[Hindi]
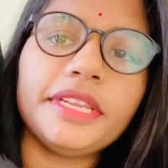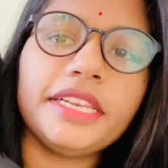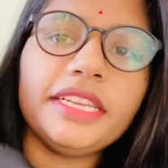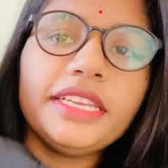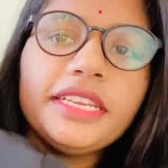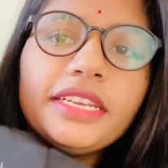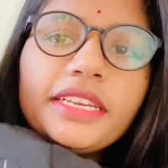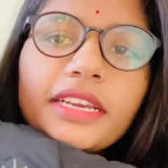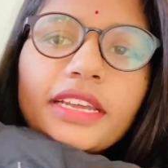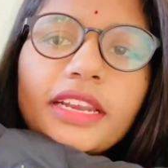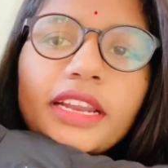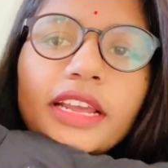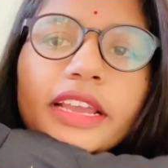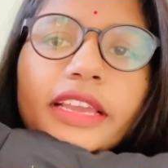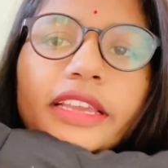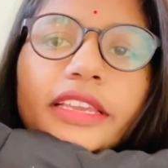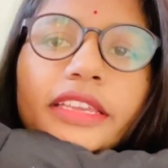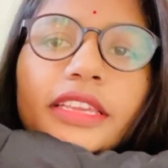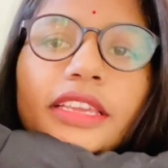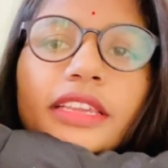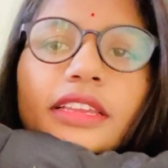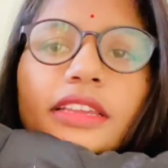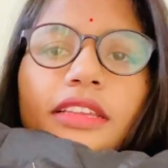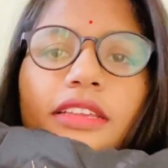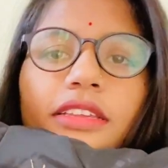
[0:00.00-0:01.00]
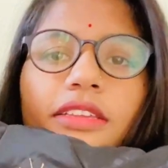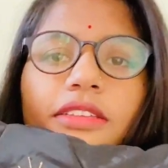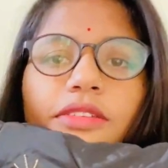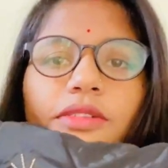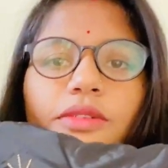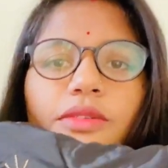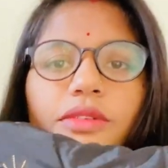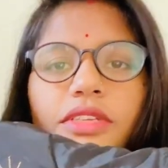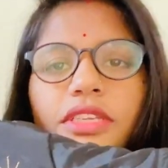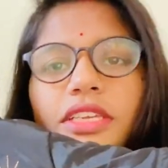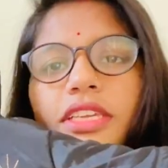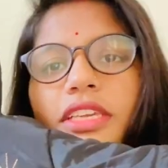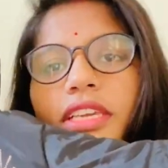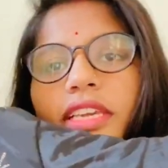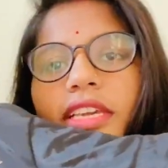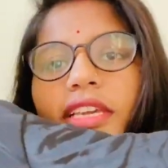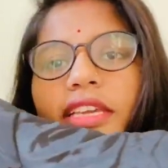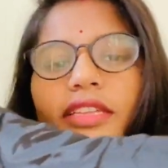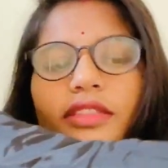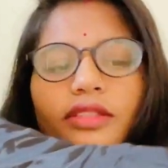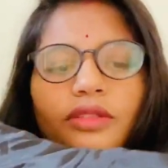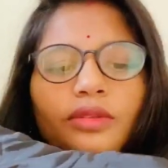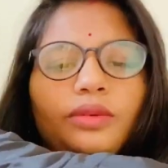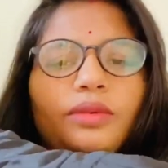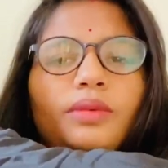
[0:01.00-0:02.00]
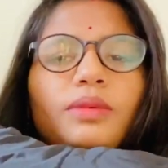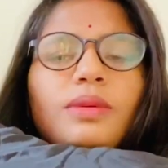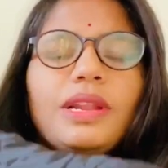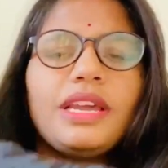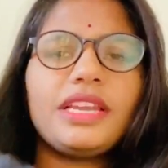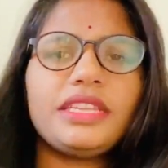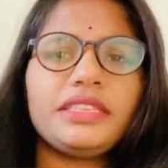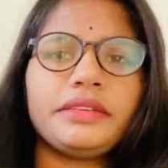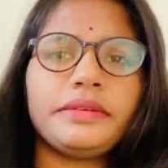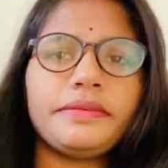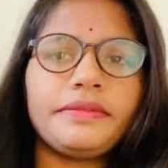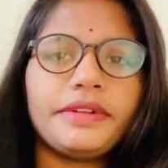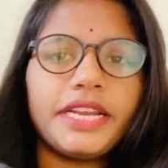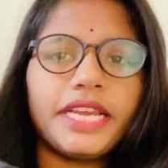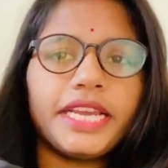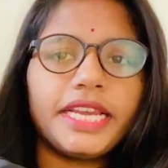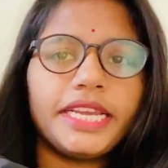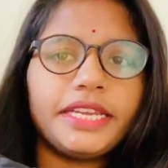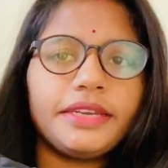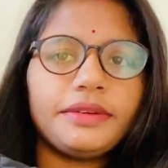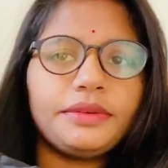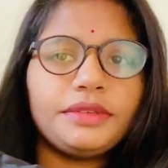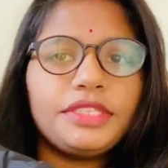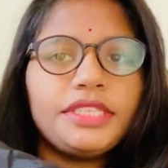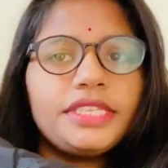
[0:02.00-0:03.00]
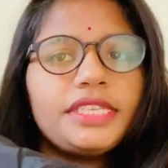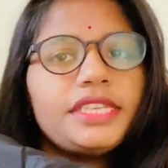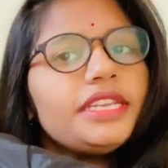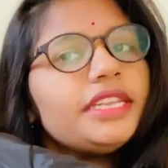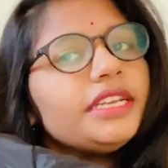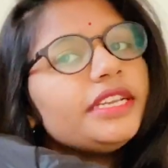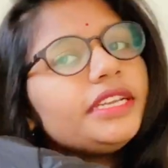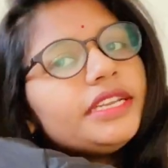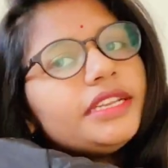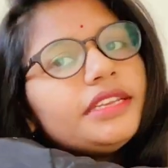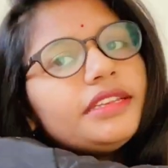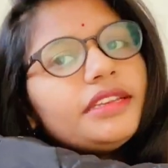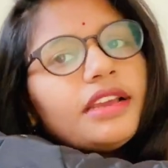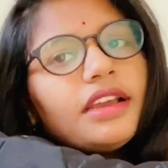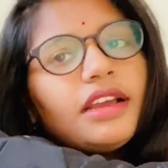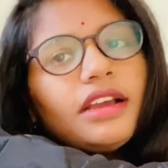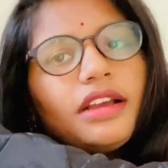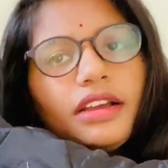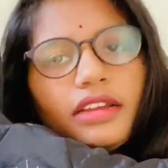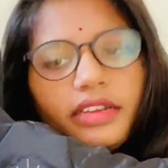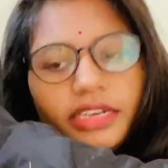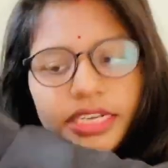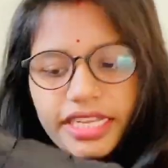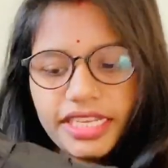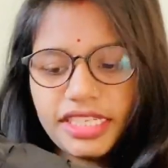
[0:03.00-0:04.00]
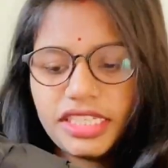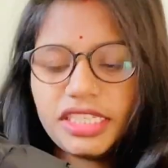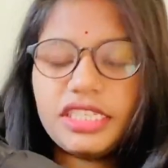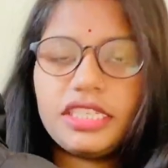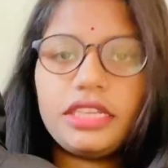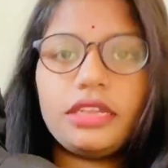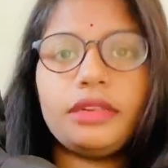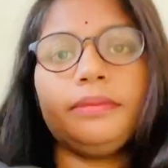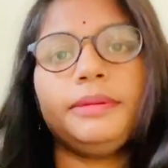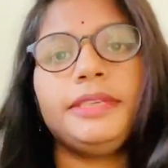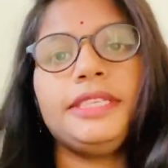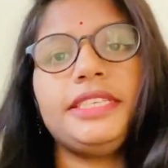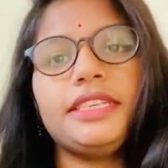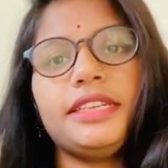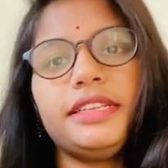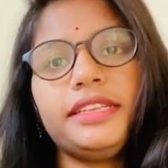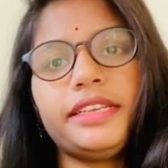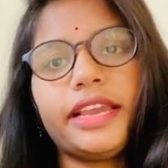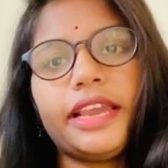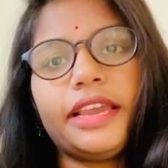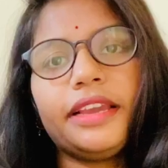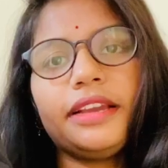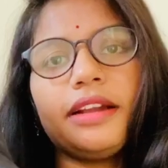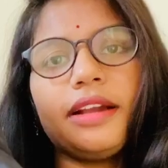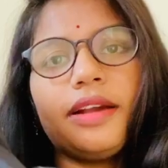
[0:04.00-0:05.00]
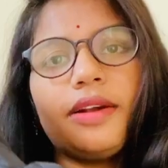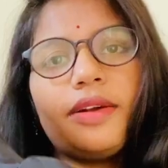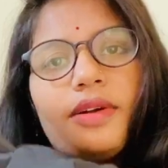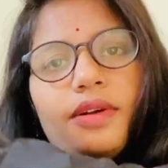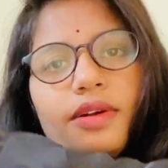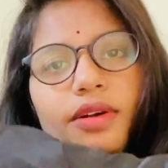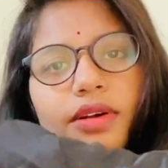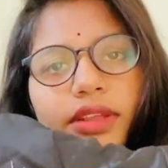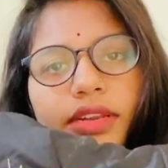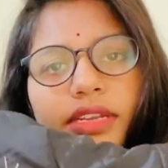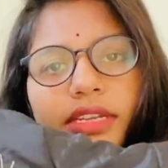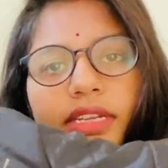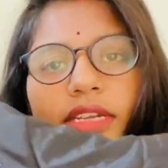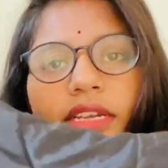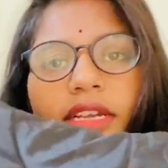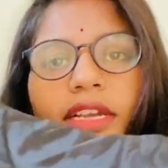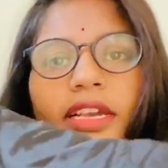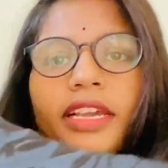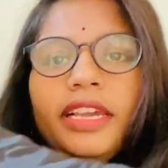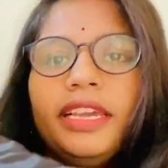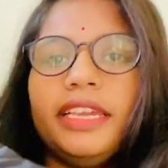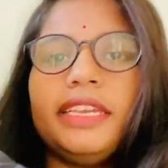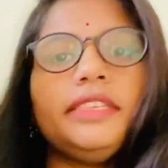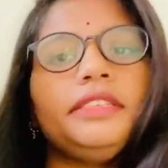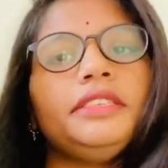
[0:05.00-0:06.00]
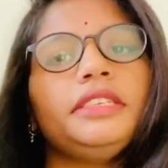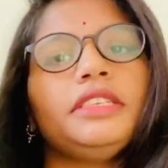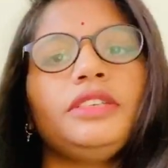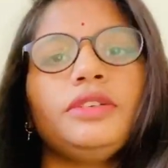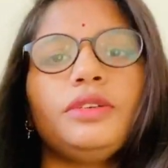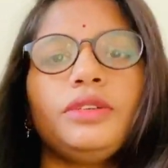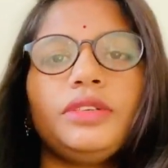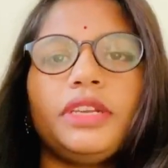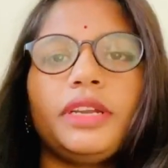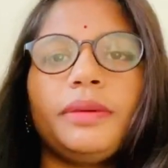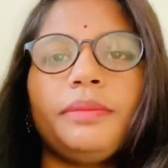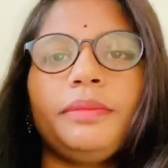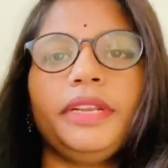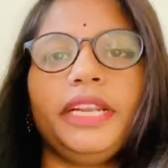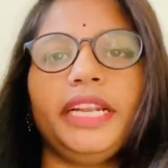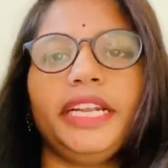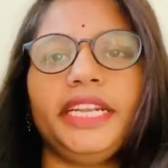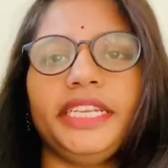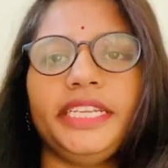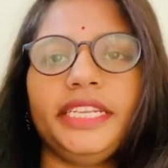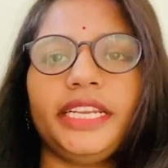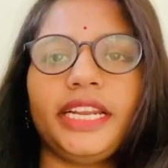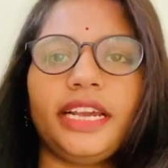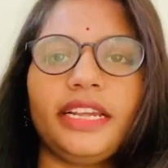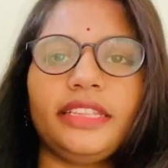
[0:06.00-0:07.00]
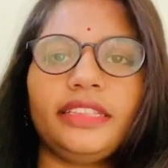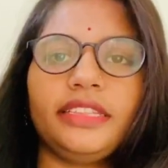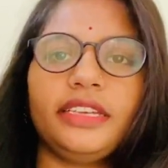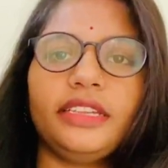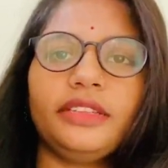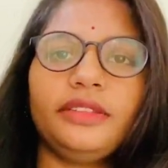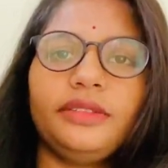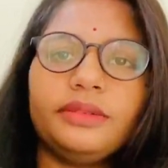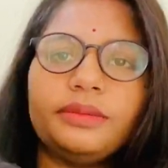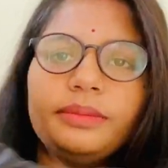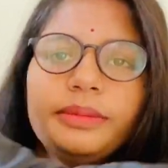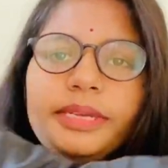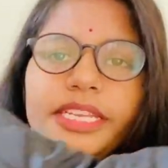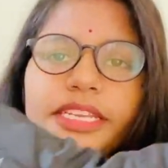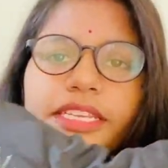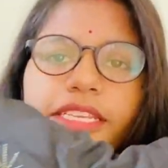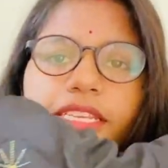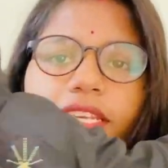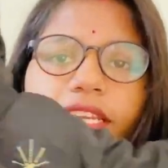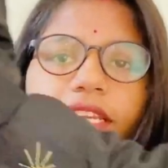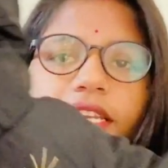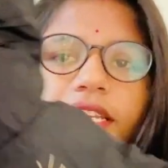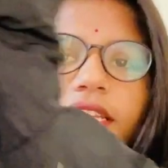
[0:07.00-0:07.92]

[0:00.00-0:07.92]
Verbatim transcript: लेकर आई क्योंकि ये थोड़ा सा बड़ा है उसे लेकिन हाँ नेक्स्ट ईयर भी चल जाएगा और इससे छोटा मिल नहीं रहा था तो मैंने यही